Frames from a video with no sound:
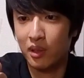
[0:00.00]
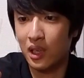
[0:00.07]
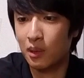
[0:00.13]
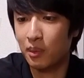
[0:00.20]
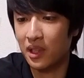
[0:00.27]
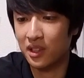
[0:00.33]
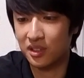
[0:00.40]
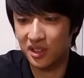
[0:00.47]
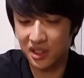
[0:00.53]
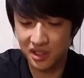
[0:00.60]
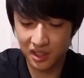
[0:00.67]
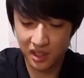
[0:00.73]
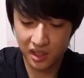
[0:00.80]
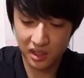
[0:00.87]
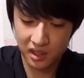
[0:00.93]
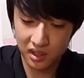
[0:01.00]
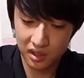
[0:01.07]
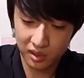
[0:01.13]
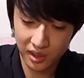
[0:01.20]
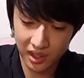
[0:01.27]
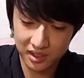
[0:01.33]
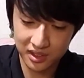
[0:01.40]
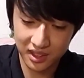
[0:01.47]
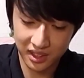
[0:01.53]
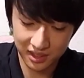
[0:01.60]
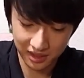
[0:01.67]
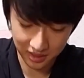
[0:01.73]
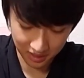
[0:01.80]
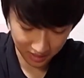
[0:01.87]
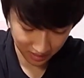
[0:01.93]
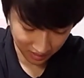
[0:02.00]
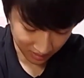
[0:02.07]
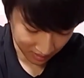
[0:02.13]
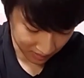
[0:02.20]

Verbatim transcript: ワーバンクですね。安いやつです。